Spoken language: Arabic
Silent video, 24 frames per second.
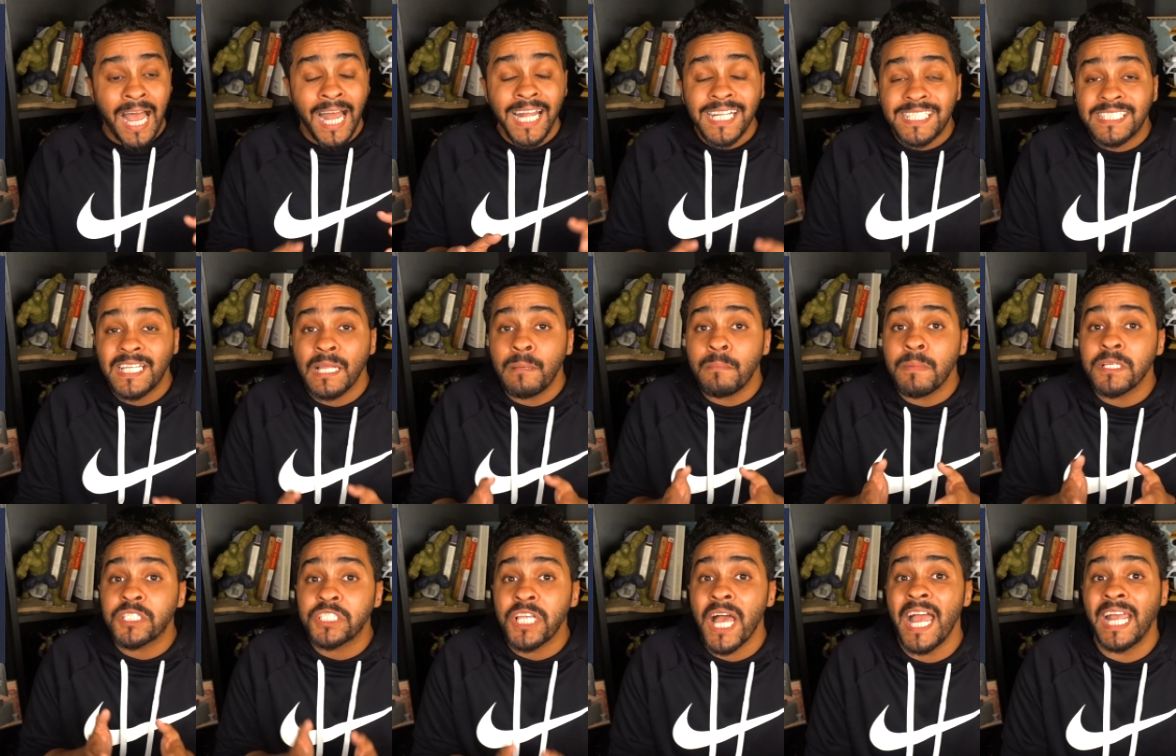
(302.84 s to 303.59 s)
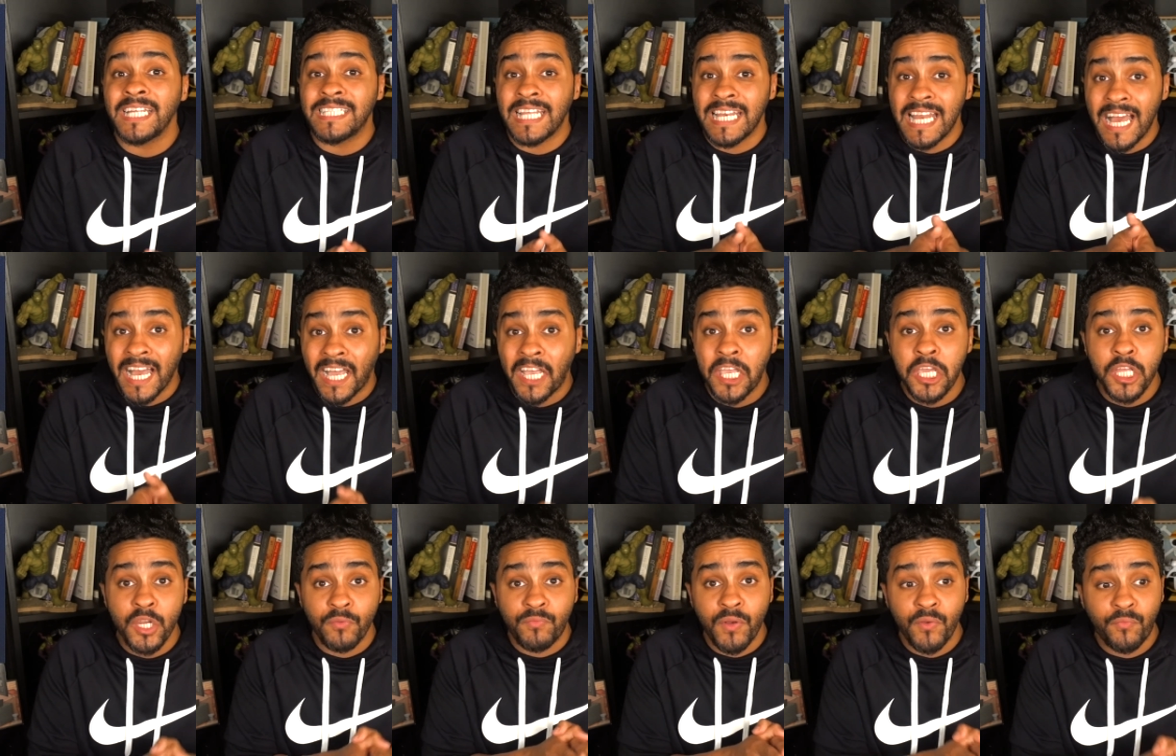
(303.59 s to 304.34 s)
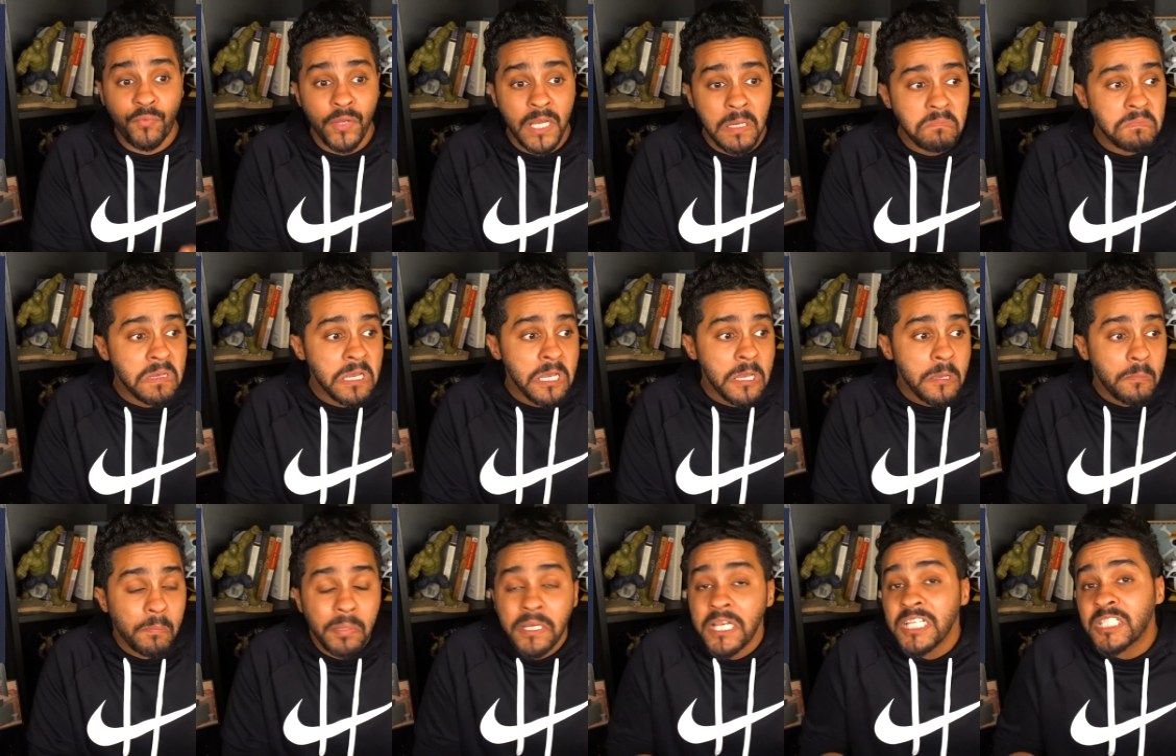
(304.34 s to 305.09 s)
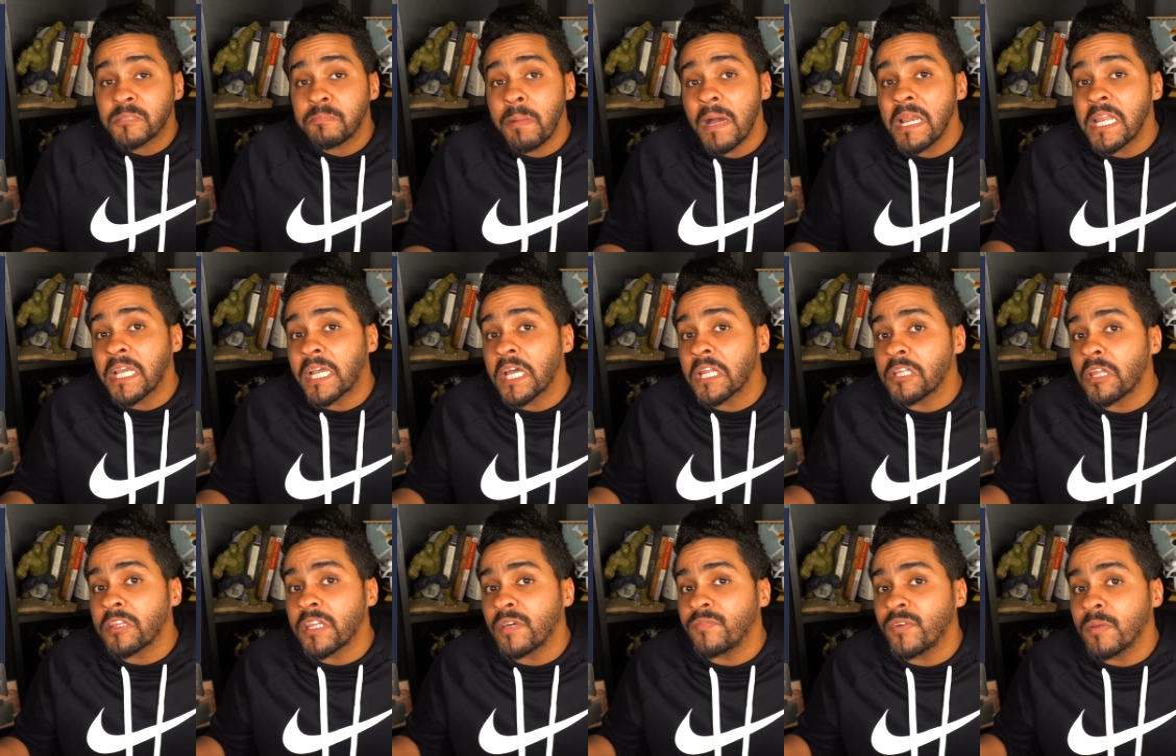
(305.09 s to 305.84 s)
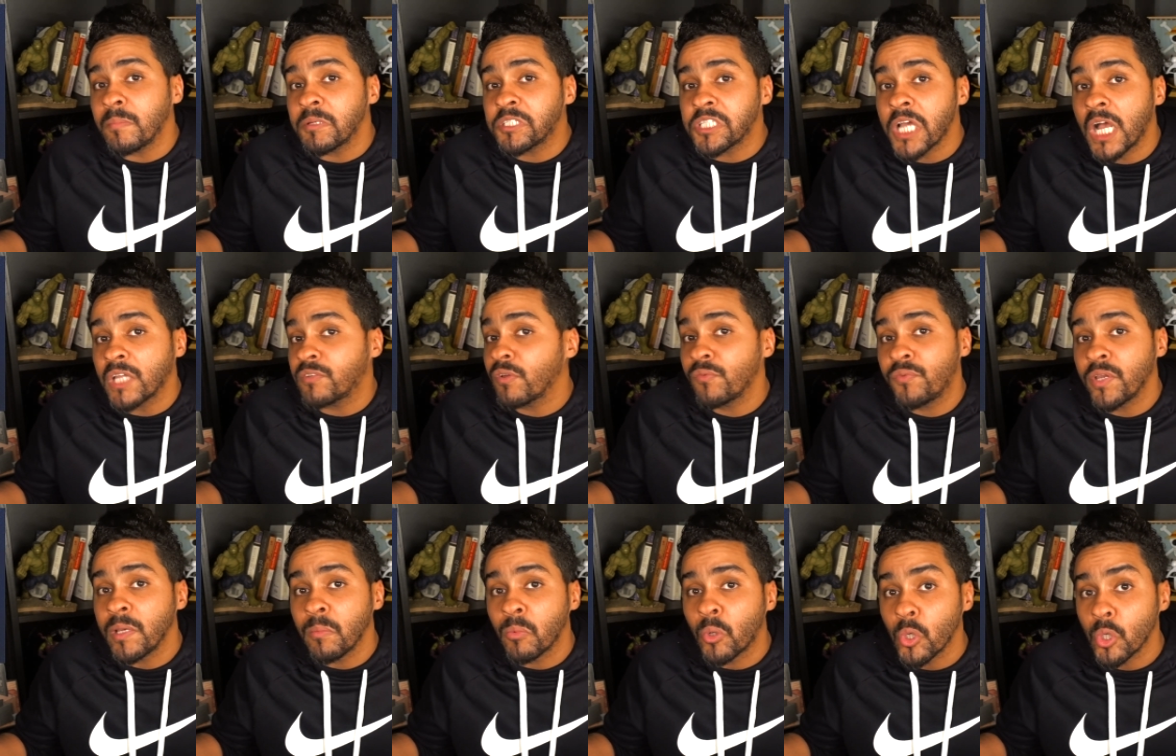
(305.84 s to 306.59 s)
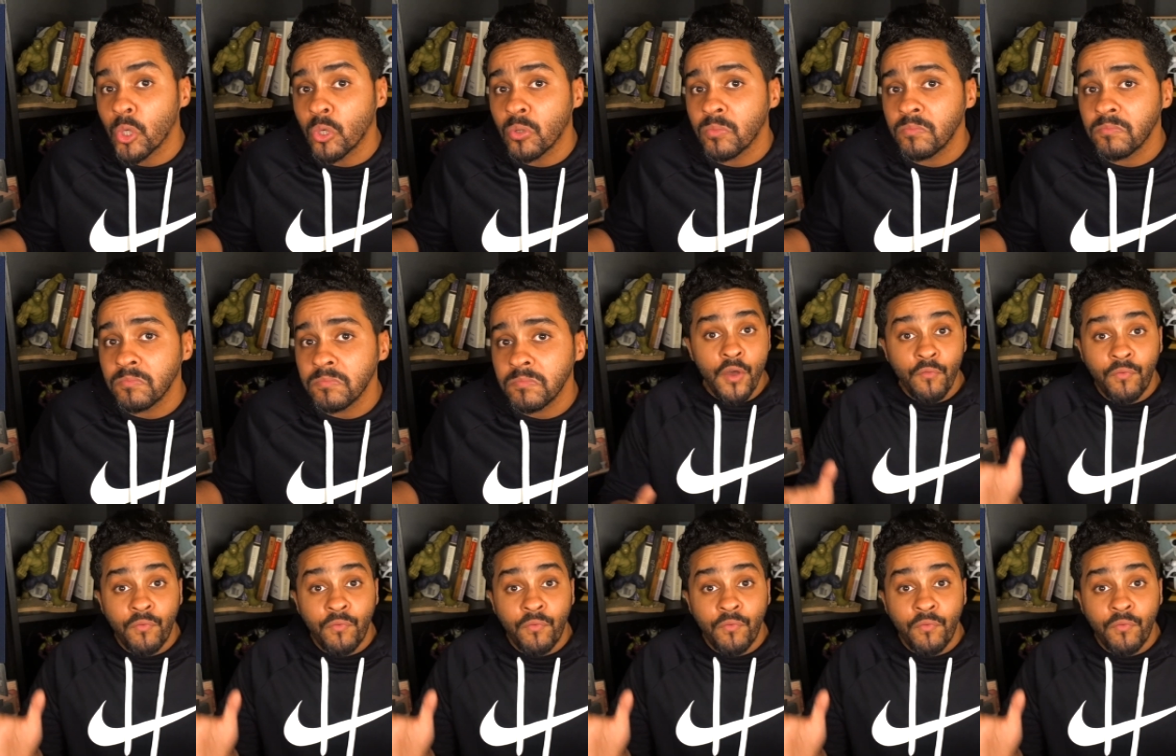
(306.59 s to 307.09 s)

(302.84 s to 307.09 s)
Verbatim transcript: حتى المشاهد الأخيرة في الفيلم بالنسبة لي كانت أضعف المشاهد في الفيلم كله